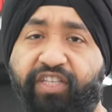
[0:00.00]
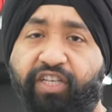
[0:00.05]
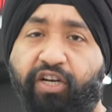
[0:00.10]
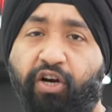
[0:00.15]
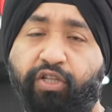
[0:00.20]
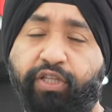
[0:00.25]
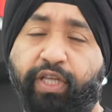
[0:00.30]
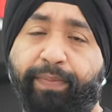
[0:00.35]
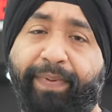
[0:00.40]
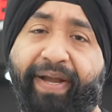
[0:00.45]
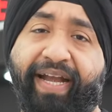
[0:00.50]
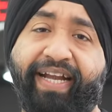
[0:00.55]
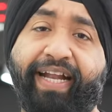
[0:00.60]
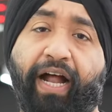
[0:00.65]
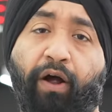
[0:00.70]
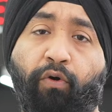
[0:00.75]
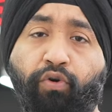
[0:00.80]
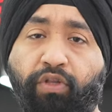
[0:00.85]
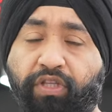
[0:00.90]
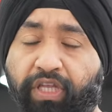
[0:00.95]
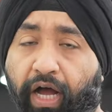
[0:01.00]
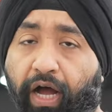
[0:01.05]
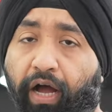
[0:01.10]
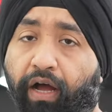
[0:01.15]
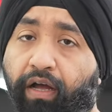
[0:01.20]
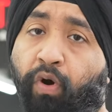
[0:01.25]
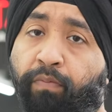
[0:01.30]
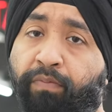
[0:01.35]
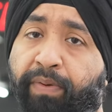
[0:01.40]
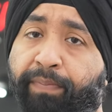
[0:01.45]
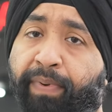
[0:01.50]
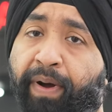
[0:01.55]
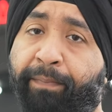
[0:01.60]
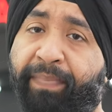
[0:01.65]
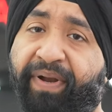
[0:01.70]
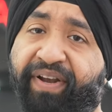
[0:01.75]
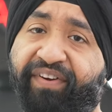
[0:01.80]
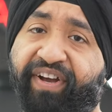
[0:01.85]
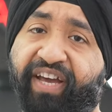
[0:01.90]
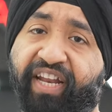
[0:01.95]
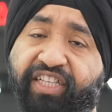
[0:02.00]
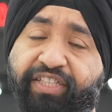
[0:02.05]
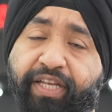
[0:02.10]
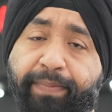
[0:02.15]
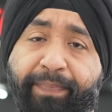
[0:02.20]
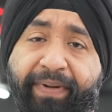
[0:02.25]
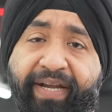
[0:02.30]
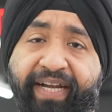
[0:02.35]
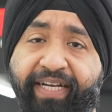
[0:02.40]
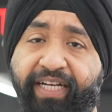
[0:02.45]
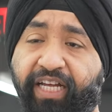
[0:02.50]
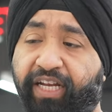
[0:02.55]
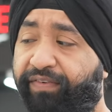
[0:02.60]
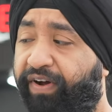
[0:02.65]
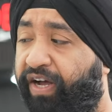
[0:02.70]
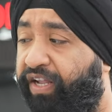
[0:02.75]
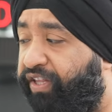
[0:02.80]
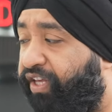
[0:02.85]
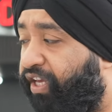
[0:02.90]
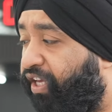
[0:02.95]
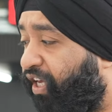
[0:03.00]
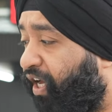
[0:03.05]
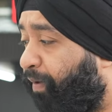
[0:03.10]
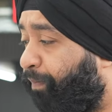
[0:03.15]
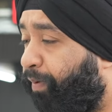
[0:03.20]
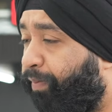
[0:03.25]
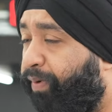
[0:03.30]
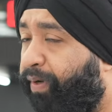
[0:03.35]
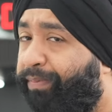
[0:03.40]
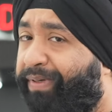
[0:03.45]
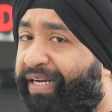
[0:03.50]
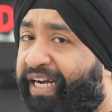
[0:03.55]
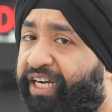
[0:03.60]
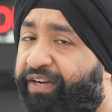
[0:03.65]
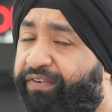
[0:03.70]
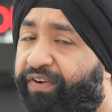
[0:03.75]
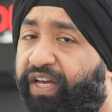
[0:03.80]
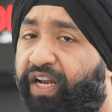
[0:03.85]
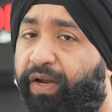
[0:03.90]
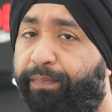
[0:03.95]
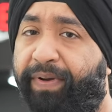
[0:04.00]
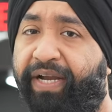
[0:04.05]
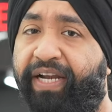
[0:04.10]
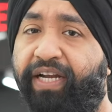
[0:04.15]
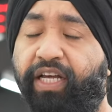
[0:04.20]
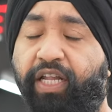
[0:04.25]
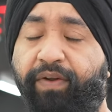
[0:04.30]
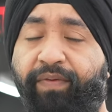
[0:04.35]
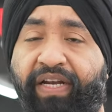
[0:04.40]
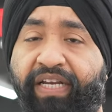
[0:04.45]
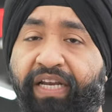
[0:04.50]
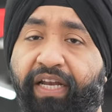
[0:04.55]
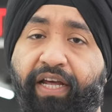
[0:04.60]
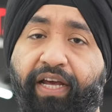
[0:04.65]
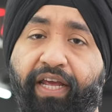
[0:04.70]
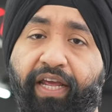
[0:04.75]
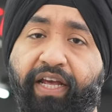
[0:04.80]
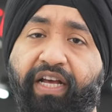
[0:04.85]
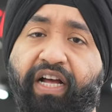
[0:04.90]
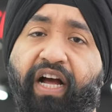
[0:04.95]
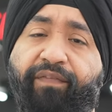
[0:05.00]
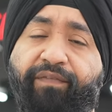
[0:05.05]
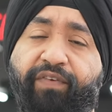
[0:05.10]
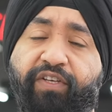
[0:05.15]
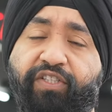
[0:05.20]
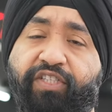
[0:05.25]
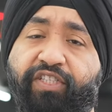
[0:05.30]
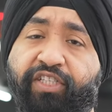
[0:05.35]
जगहों से पेंट आउट था तो हमने बम्पर वगैरह के पेंट करवा दिए यहाँ पे भी हम डेंट वगैरह पेंट करवाने लगे हैं काफ़ी